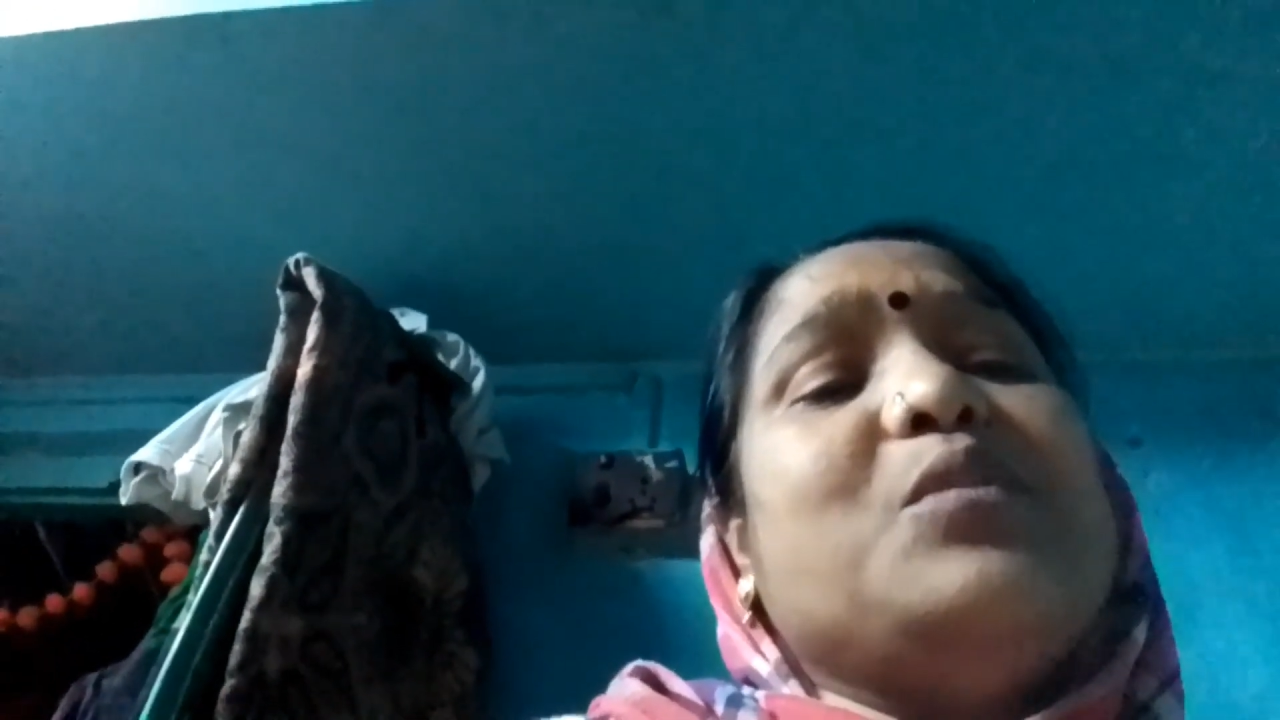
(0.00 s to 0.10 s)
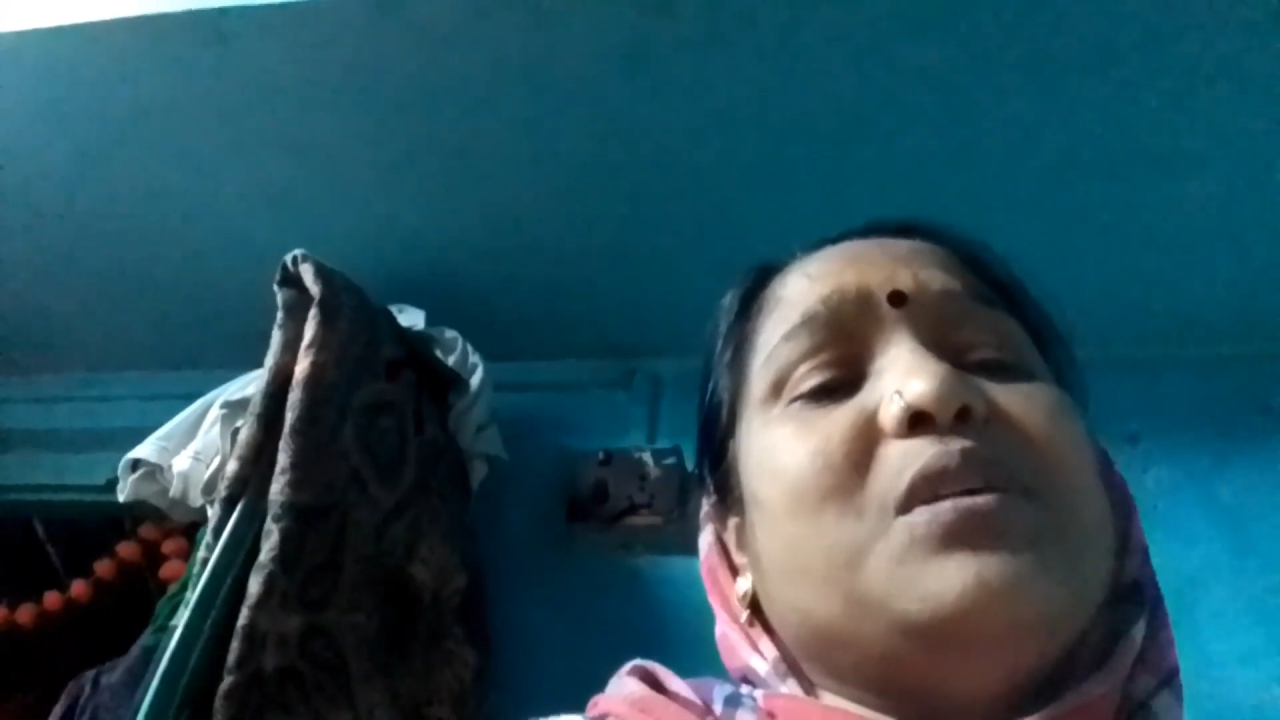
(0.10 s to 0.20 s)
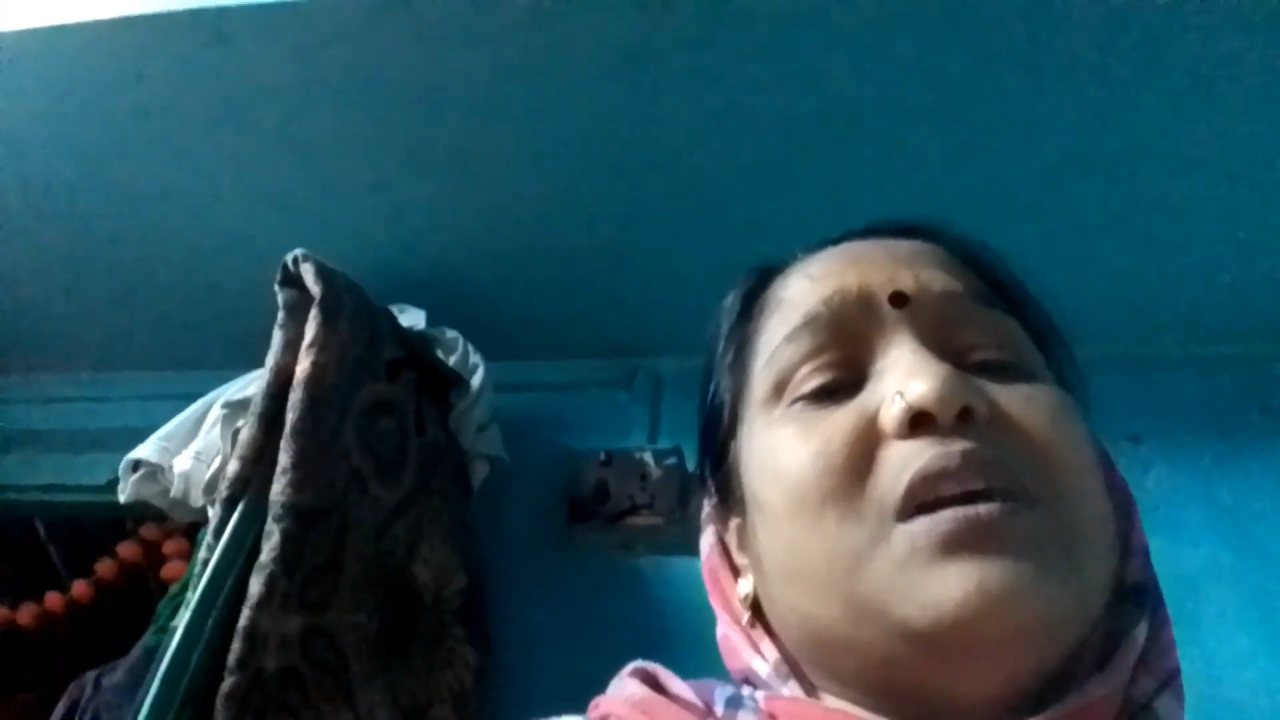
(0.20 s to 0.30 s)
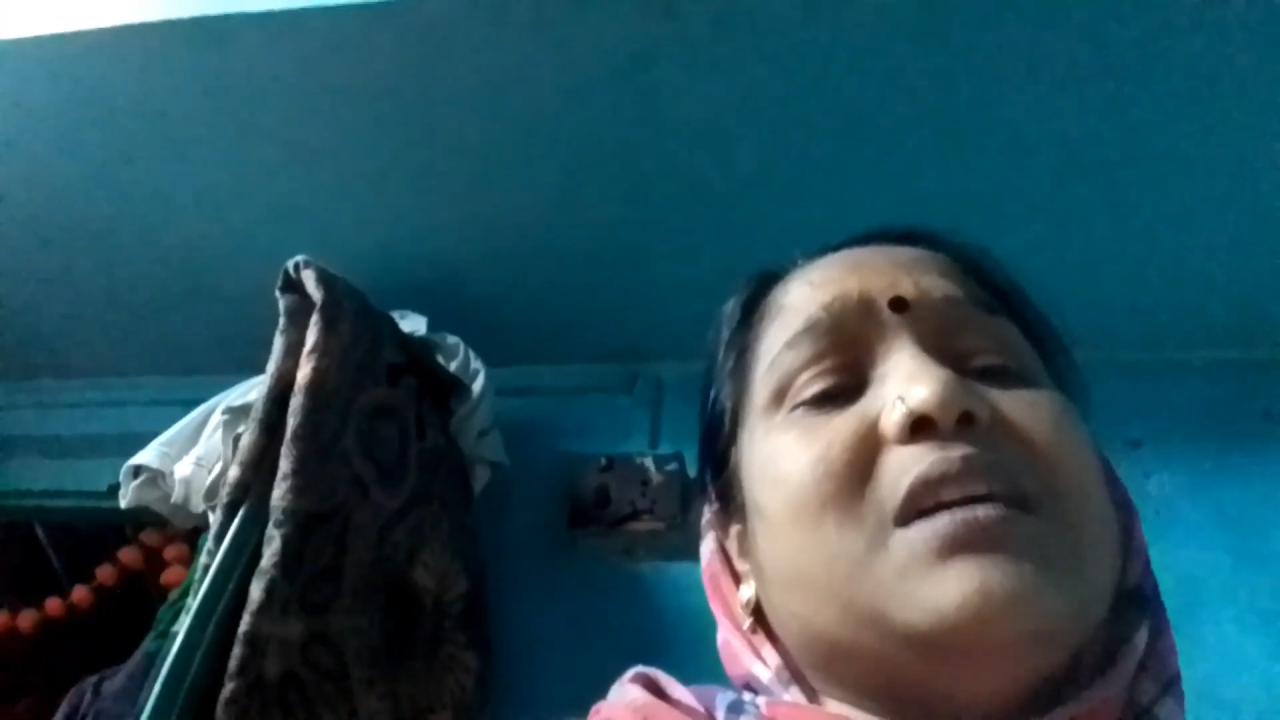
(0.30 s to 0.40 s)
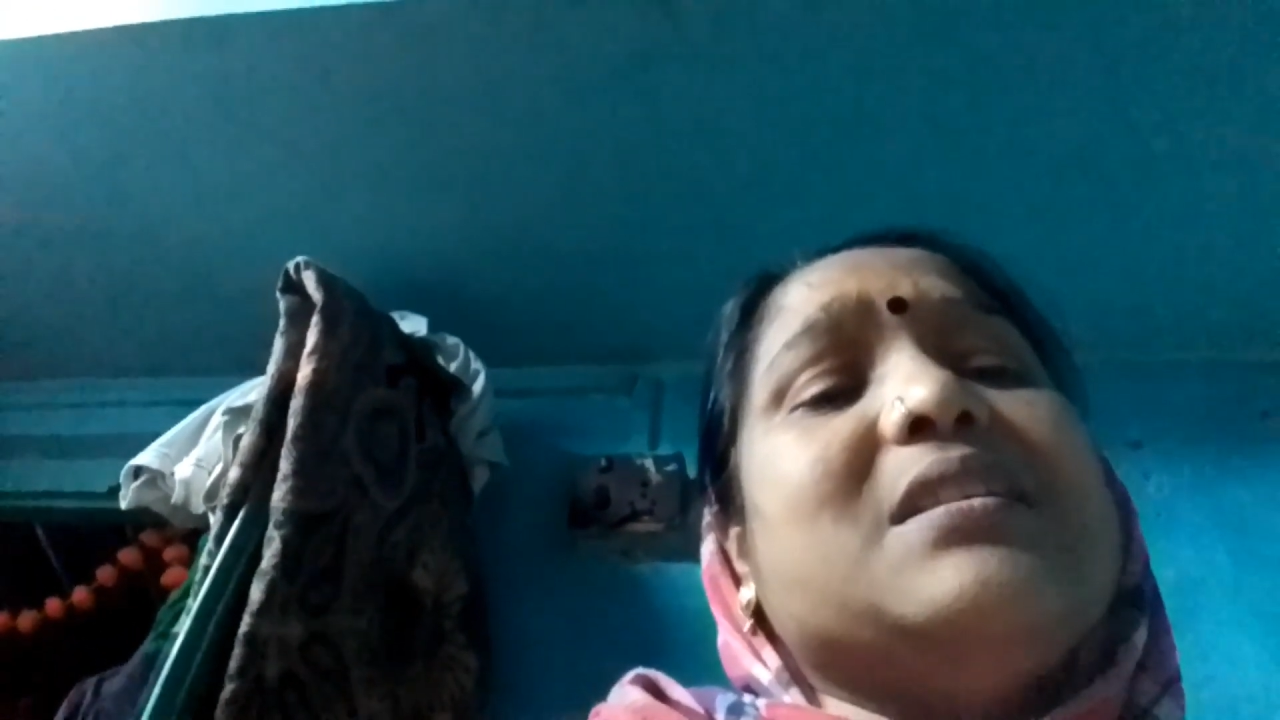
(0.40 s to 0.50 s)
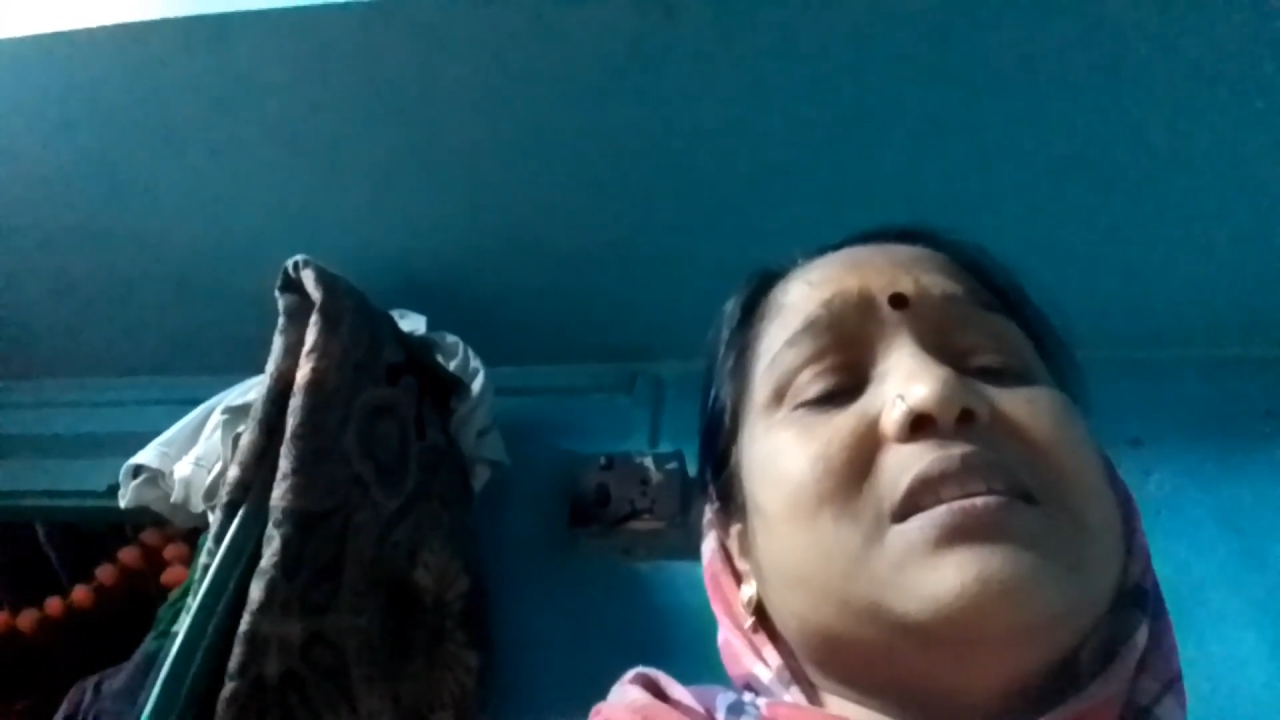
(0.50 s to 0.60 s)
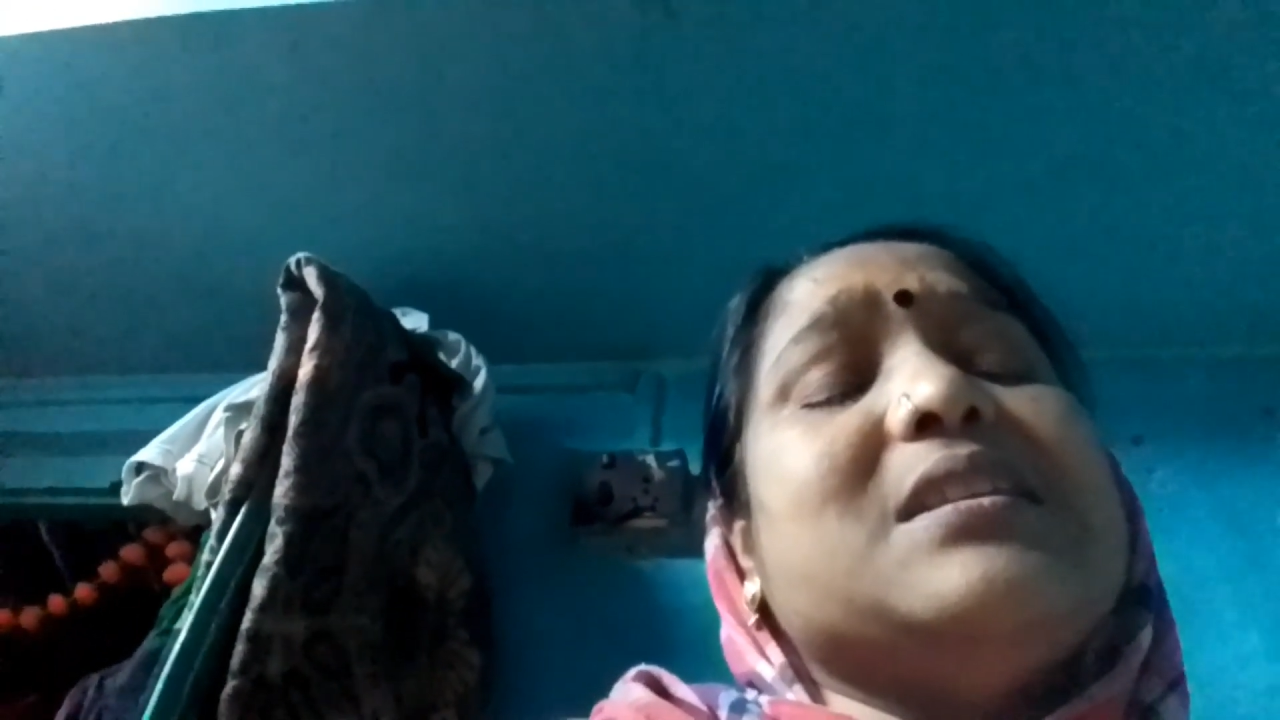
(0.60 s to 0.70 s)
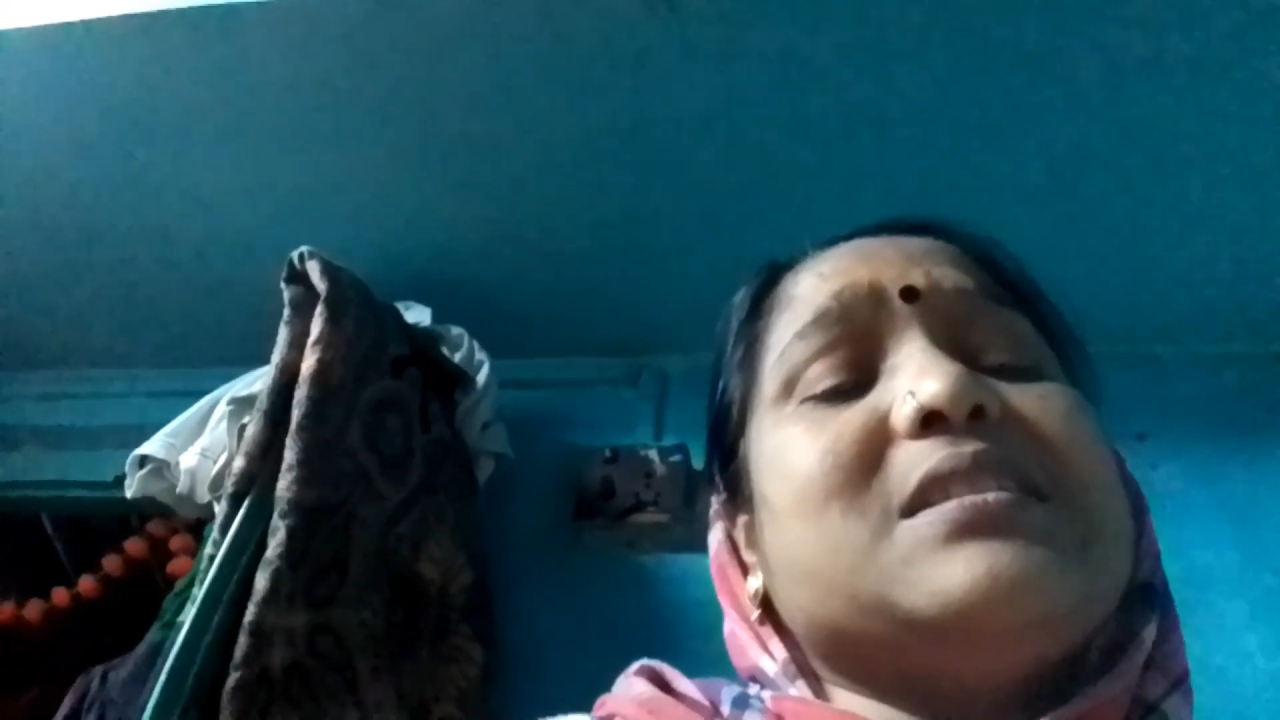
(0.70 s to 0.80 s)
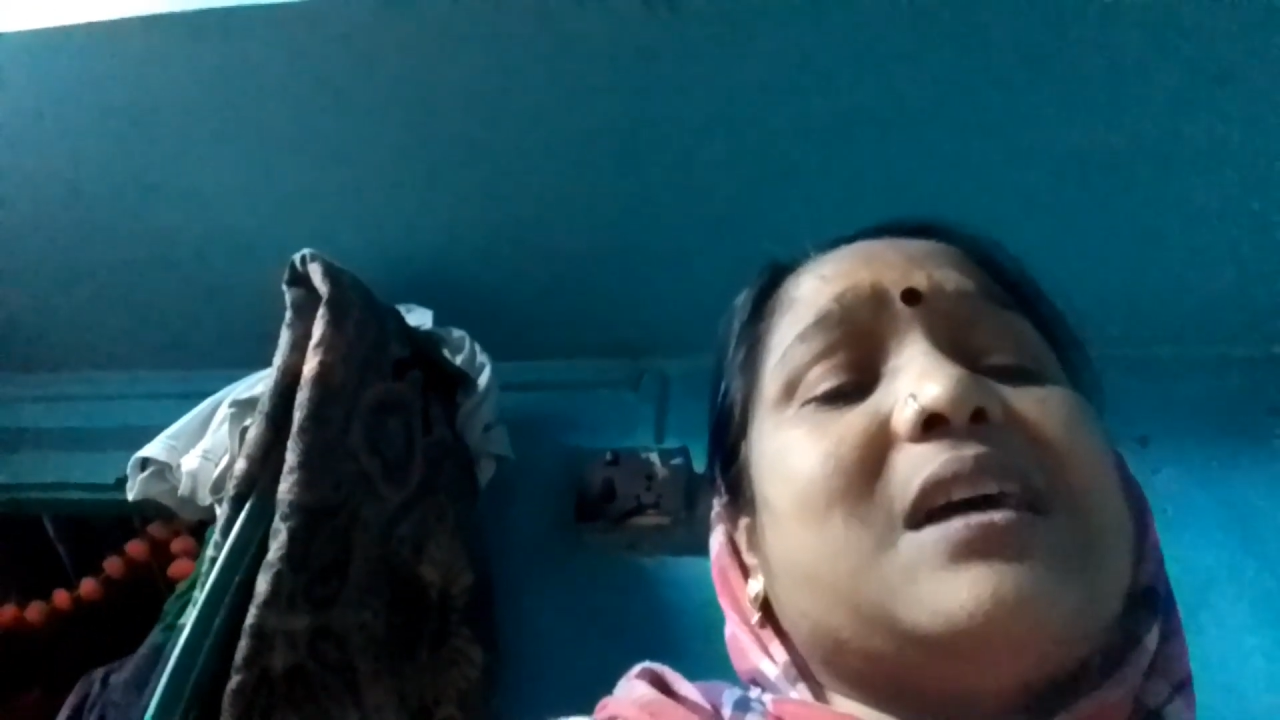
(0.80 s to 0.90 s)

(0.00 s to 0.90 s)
हुआ अस्सी से